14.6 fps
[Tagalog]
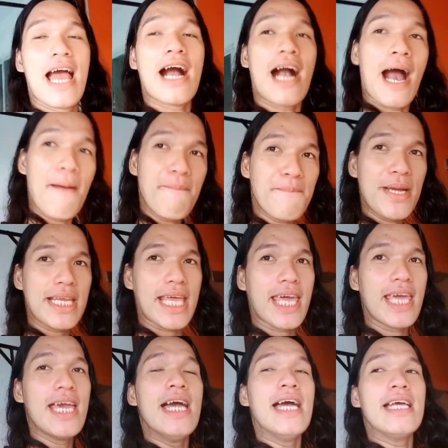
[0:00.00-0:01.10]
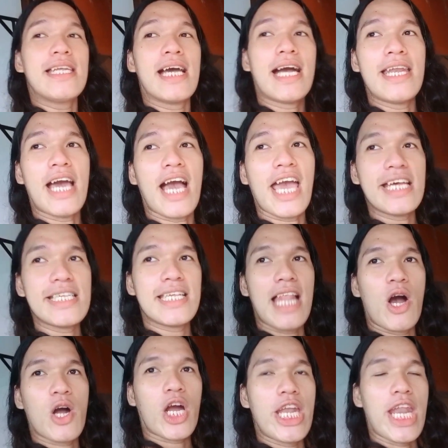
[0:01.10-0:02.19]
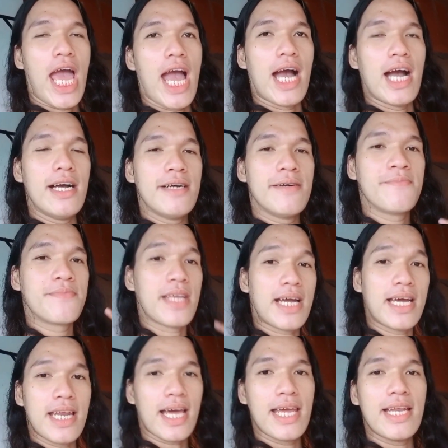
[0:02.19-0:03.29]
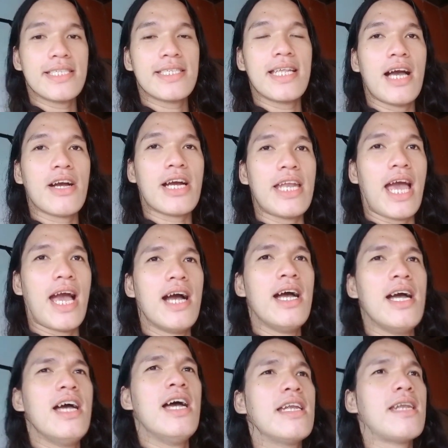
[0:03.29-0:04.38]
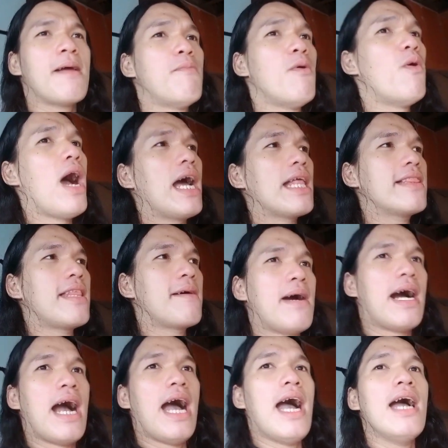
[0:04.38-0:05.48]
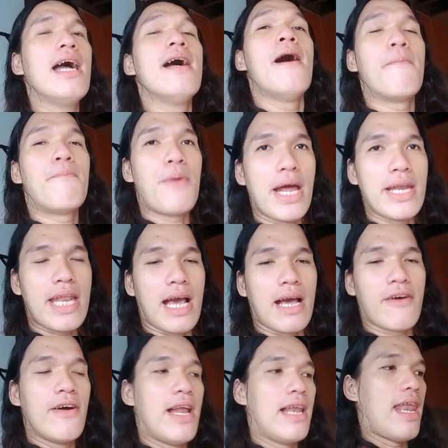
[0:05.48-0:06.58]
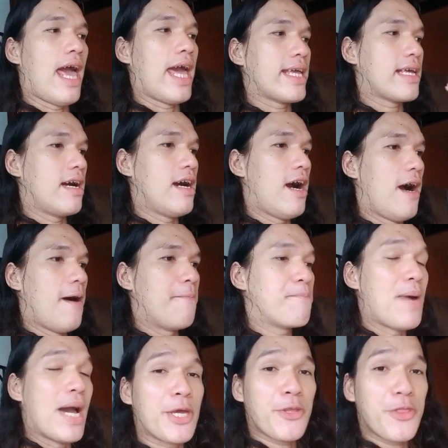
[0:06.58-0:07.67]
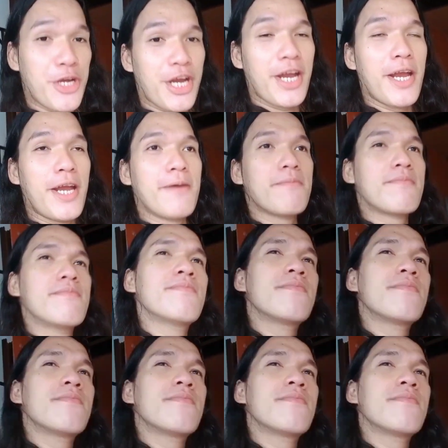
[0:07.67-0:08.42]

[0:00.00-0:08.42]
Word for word: nila ang company, daga na kayo sila o kanang daga na kayo na sila o kanang nabuhat na mga product like um, bioderm,